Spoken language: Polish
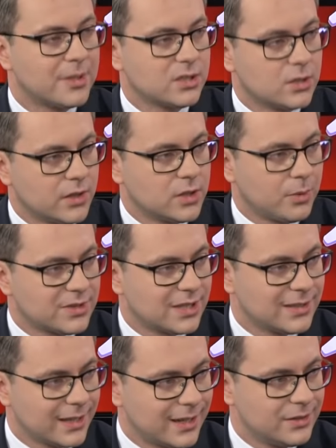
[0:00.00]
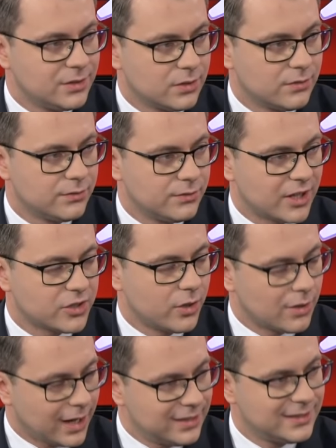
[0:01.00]
reprezentować Polskę za granicą w
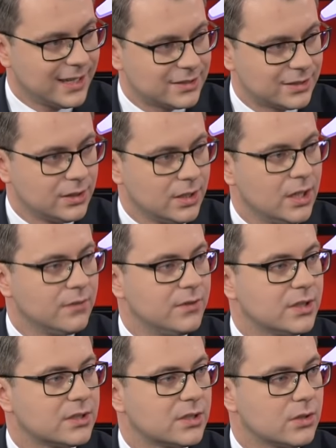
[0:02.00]
ważnej organizacji. No ale więc